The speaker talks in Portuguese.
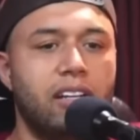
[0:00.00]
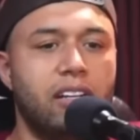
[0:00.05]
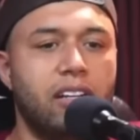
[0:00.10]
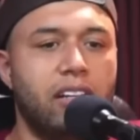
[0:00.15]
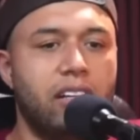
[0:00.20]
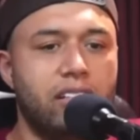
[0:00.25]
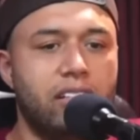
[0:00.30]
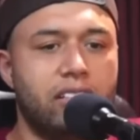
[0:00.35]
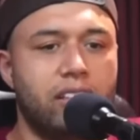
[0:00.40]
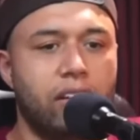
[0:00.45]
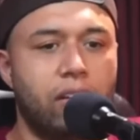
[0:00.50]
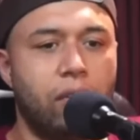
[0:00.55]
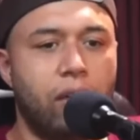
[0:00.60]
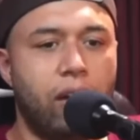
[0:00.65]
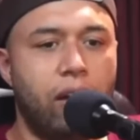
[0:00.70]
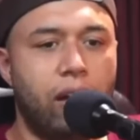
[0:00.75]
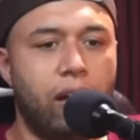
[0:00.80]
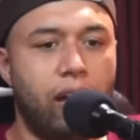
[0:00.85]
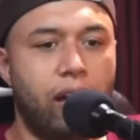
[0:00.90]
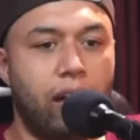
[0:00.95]
Então,
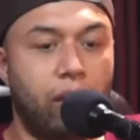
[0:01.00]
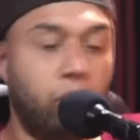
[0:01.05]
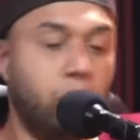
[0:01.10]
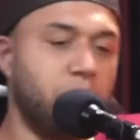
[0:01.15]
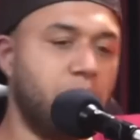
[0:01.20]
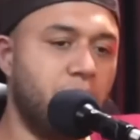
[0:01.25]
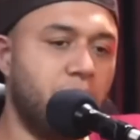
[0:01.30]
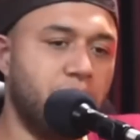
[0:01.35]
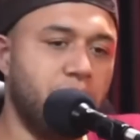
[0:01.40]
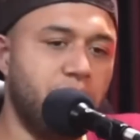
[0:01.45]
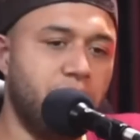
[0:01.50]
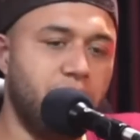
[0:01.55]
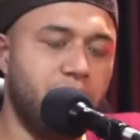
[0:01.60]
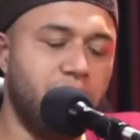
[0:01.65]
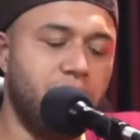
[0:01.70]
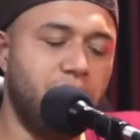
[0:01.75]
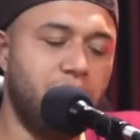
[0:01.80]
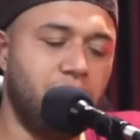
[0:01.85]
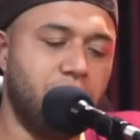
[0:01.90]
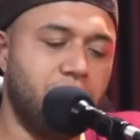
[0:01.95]
uhum. o tal do
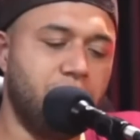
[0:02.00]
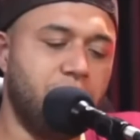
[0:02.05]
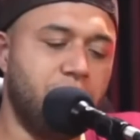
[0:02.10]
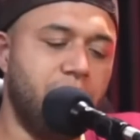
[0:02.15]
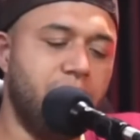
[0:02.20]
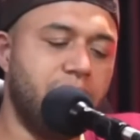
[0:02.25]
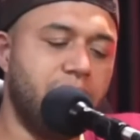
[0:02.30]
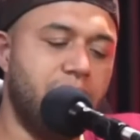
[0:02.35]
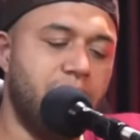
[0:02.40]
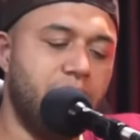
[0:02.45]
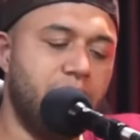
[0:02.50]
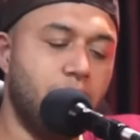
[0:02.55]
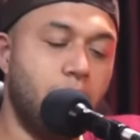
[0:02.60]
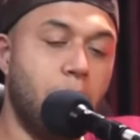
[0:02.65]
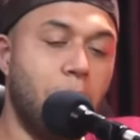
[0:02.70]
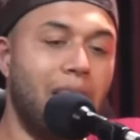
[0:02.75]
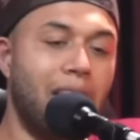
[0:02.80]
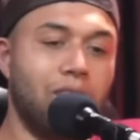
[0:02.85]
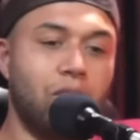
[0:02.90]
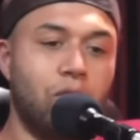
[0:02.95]
vírus fica
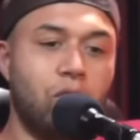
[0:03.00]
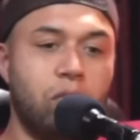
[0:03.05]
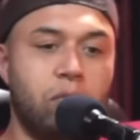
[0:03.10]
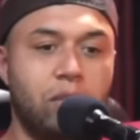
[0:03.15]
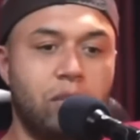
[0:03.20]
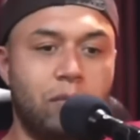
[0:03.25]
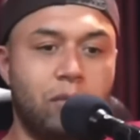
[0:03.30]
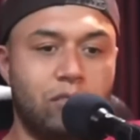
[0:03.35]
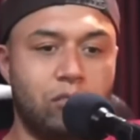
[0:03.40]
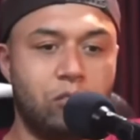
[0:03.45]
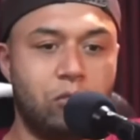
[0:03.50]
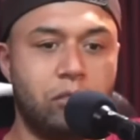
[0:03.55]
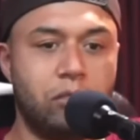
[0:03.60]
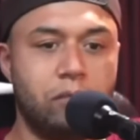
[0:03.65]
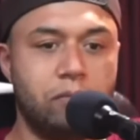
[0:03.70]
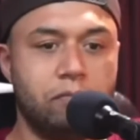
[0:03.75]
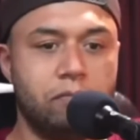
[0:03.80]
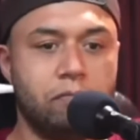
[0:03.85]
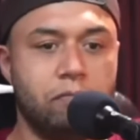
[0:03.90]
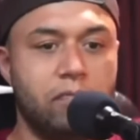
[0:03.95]
incubado meu, no corpo da pessoa.
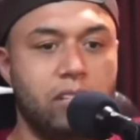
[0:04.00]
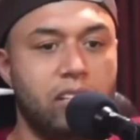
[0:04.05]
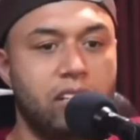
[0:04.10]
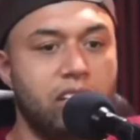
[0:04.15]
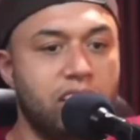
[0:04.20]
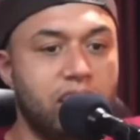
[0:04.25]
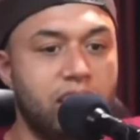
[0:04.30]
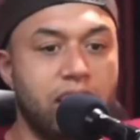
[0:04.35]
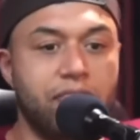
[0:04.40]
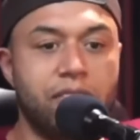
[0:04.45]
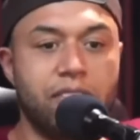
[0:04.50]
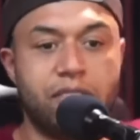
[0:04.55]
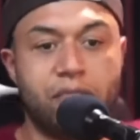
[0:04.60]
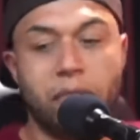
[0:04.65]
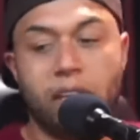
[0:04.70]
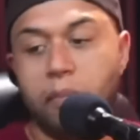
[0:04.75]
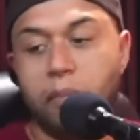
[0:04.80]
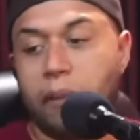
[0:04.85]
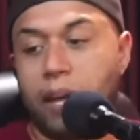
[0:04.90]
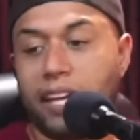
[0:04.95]
Meu Deus. Aí,
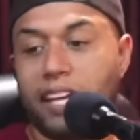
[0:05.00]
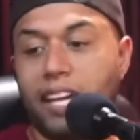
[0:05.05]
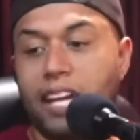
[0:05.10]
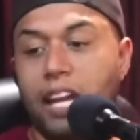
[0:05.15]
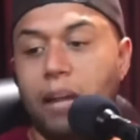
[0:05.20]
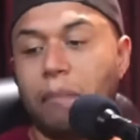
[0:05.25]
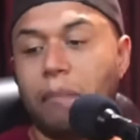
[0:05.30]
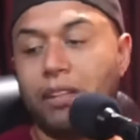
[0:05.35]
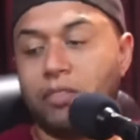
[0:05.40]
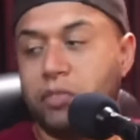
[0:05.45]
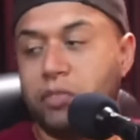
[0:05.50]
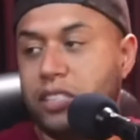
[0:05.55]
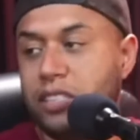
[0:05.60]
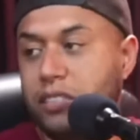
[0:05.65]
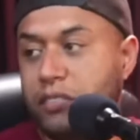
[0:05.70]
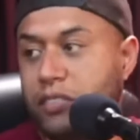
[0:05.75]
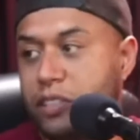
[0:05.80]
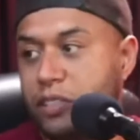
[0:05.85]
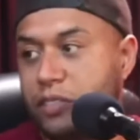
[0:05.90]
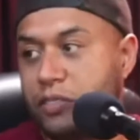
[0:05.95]
mano, pra quem ela passou esse
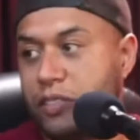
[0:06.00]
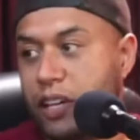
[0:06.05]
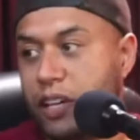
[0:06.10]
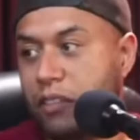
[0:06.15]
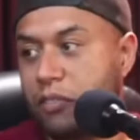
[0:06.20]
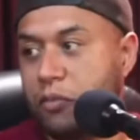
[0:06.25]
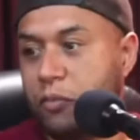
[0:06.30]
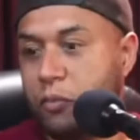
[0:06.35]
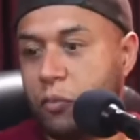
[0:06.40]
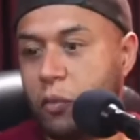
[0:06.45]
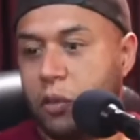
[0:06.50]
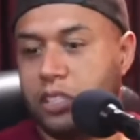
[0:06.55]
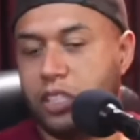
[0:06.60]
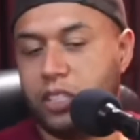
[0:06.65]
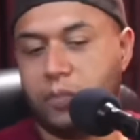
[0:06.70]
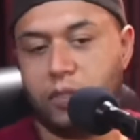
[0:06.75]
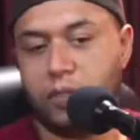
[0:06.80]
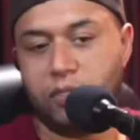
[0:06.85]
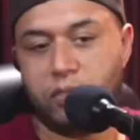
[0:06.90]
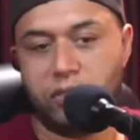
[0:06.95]
vírus, velho? Quantas
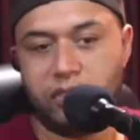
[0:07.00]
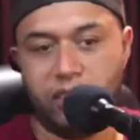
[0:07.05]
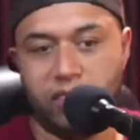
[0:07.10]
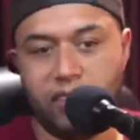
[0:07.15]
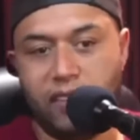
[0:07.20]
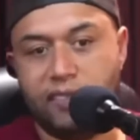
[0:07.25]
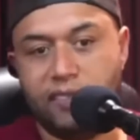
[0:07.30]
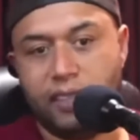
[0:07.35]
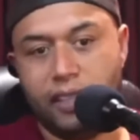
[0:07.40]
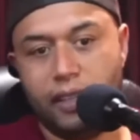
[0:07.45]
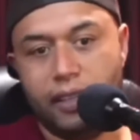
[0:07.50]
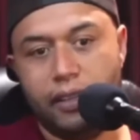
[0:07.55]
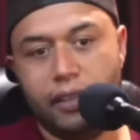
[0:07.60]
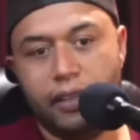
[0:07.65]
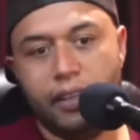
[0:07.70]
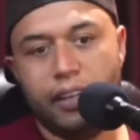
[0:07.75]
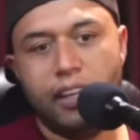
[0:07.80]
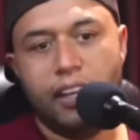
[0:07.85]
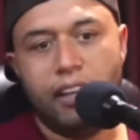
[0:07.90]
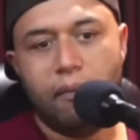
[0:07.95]
pessoas não deve ter
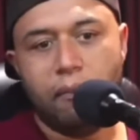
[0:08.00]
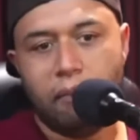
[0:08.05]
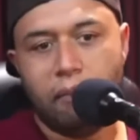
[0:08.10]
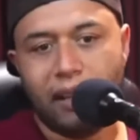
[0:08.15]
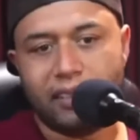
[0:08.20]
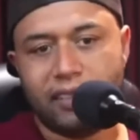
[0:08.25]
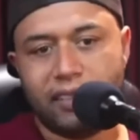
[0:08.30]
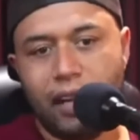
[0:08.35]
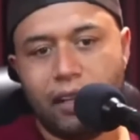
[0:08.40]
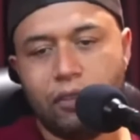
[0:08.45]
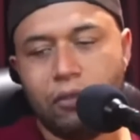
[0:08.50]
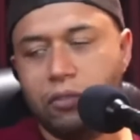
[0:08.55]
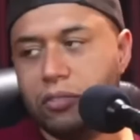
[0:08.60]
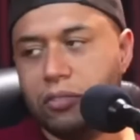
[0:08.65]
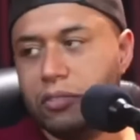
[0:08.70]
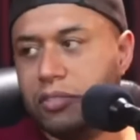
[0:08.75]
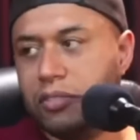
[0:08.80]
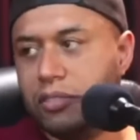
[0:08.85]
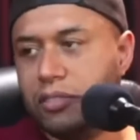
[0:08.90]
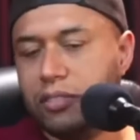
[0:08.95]
passado? Mas
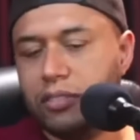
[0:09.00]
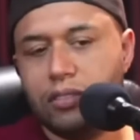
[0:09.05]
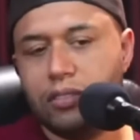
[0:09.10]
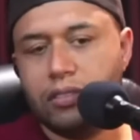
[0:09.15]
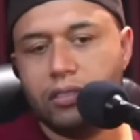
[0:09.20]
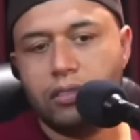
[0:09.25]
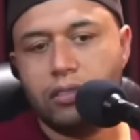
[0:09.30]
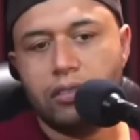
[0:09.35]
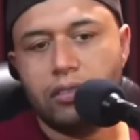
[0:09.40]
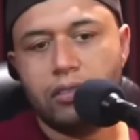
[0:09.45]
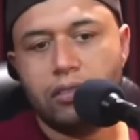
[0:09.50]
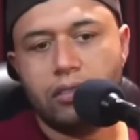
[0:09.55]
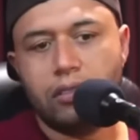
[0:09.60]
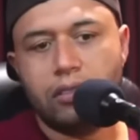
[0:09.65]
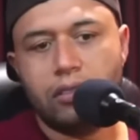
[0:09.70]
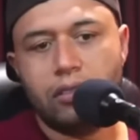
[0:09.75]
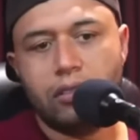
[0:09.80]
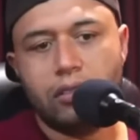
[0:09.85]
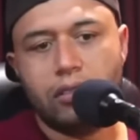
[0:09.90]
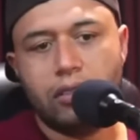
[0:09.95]
o que, qual que é o
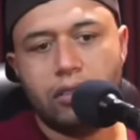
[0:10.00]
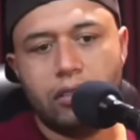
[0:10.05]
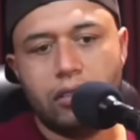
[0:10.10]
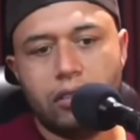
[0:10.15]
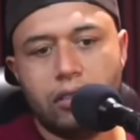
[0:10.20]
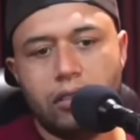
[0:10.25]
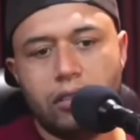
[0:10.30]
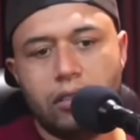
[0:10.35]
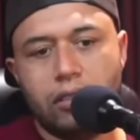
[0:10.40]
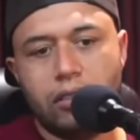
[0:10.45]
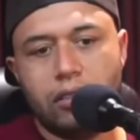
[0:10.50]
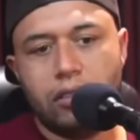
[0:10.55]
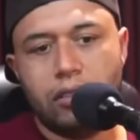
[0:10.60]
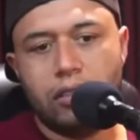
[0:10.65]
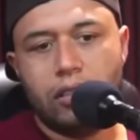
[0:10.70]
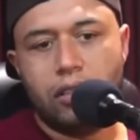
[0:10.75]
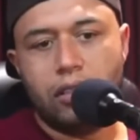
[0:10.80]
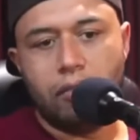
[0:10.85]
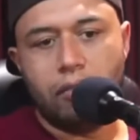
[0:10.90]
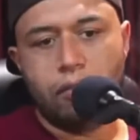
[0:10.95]
sintoma, assim? O que, que acontece?